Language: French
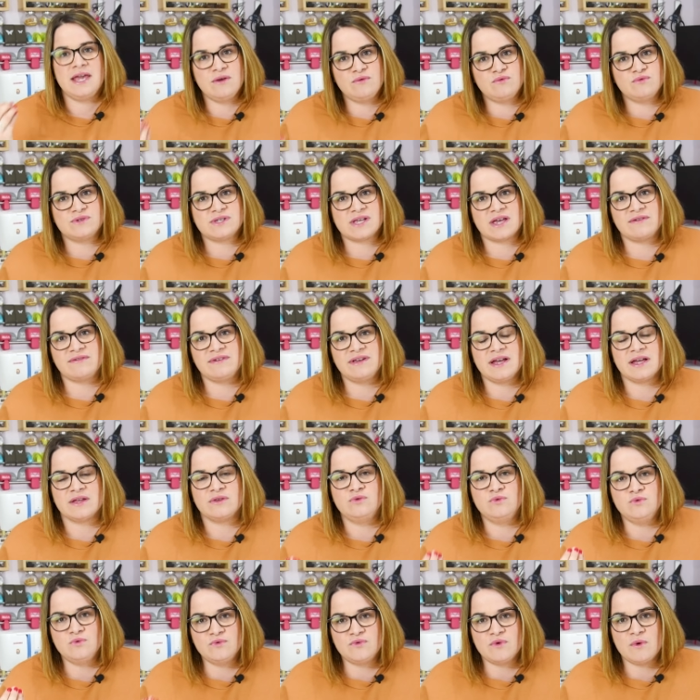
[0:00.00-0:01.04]
et vous avez un
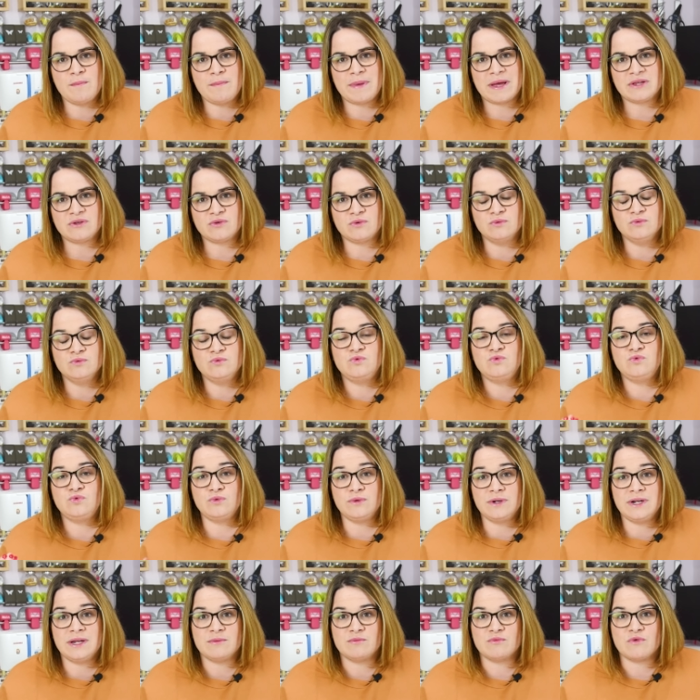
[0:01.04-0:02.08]
nouveau patron tous les